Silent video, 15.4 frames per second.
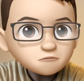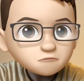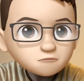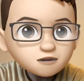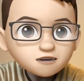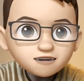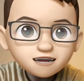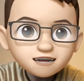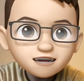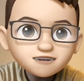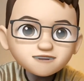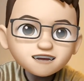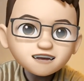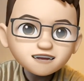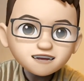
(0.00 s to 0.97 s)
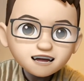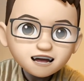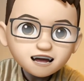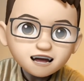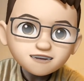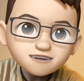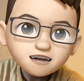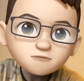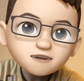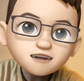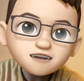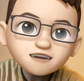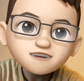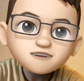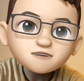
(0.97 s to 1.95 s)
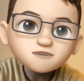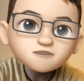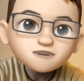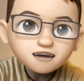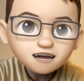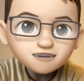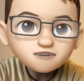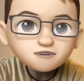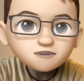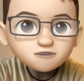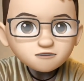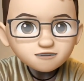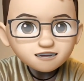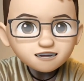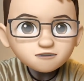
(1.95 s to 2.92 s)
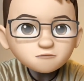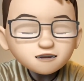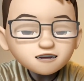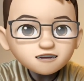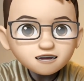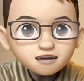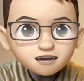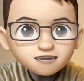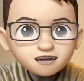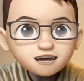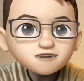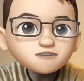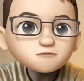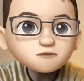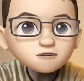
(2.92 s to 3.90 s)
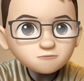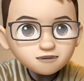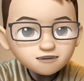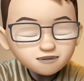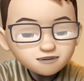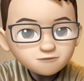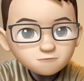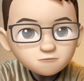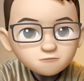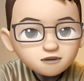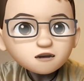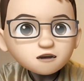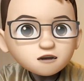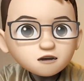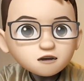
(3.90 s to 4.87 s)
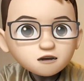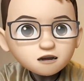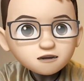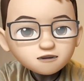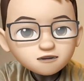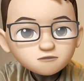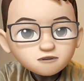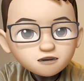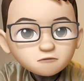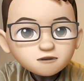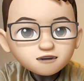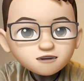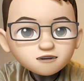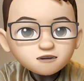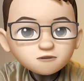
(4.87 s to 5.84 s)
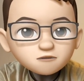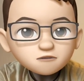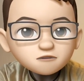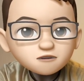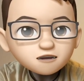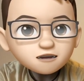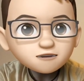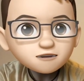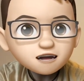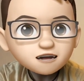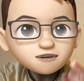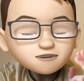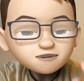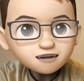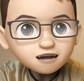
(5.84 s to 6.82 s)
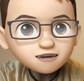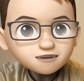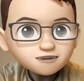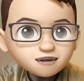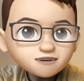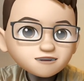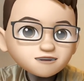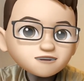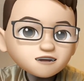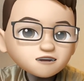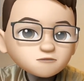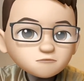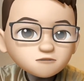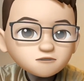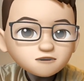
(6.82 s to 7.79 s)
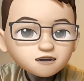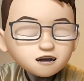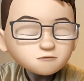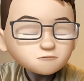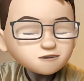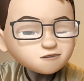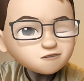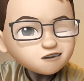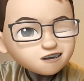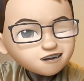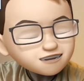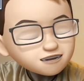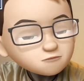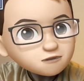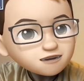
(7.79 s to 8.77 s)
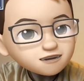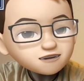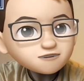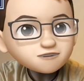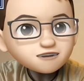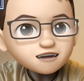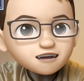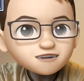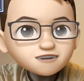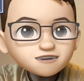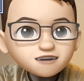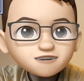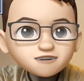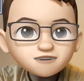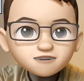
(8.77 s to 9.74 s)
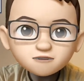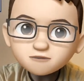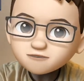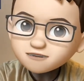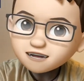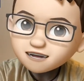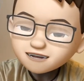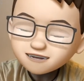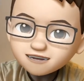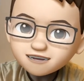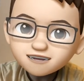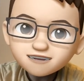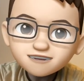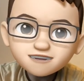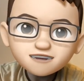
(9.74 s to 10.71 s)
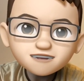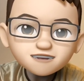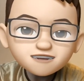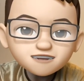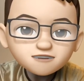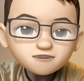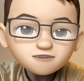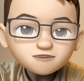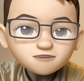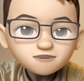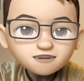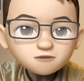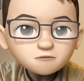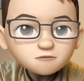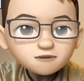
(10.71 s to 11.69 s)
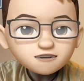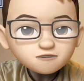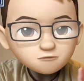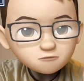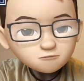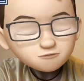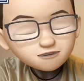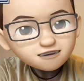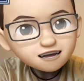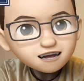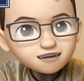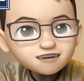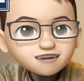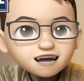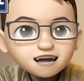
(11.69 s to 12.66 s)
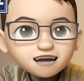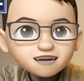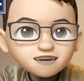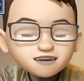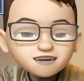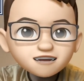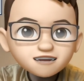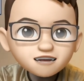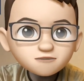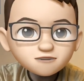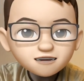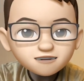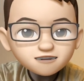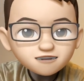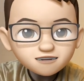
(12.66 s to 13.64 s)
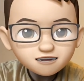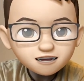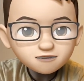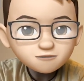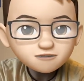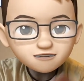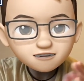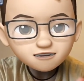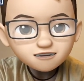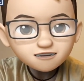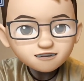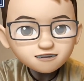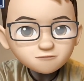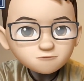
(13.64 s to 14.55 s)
まずせっかくなんでねデメリットの方からちょっと説明していきたいと思います。はい、ではデメリットの第3位なんですけども、これねデメリット探してたんですけどそんなになかったんですよ。でもちょっと無理やり3位に入れたのがですねこちらです。